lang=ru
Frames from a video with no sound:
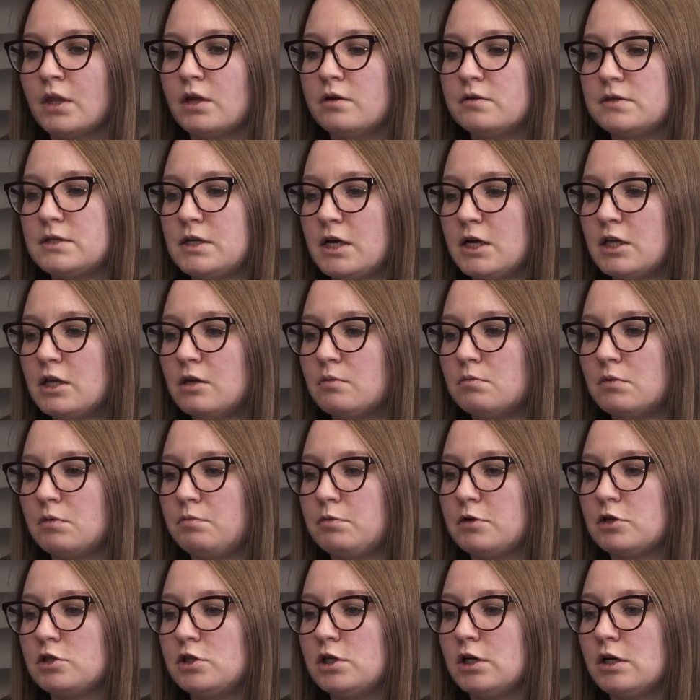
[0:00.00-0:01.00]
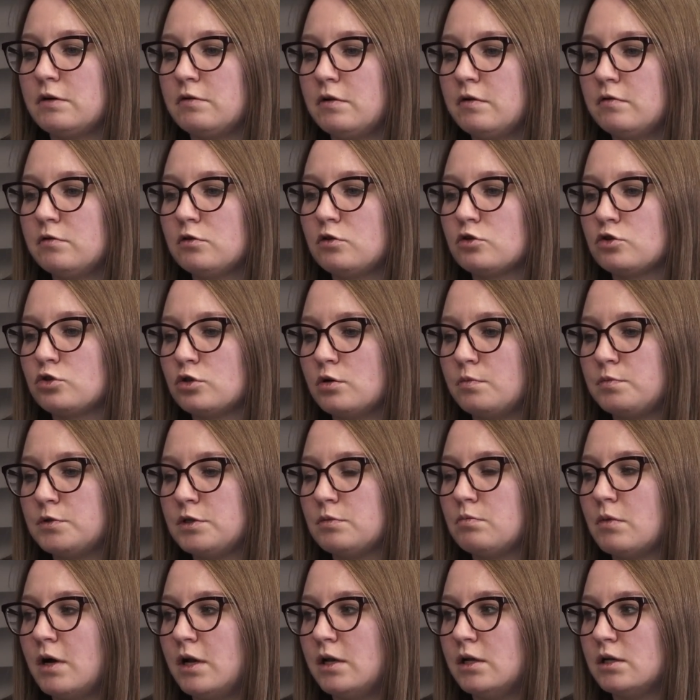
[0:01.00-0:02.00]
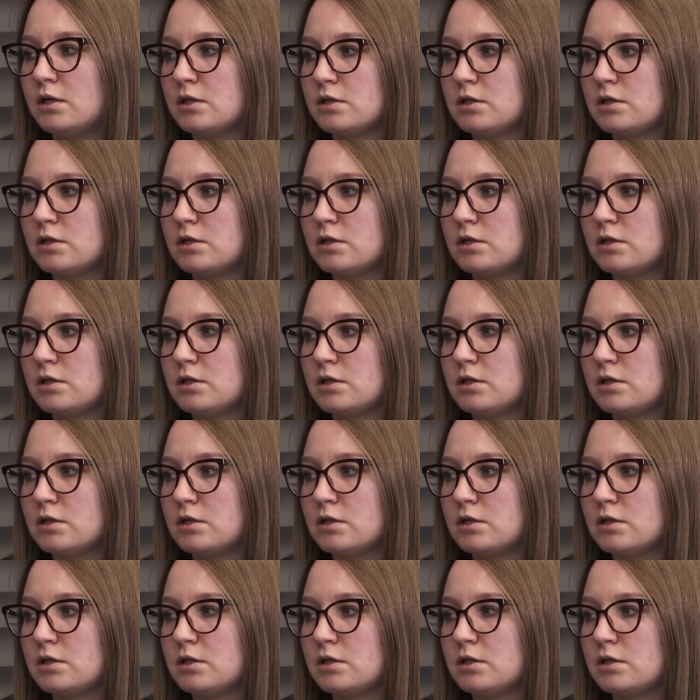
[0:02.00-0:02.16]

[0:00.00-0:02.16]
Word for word: В среднем мы пришли к выводу, что оптимальный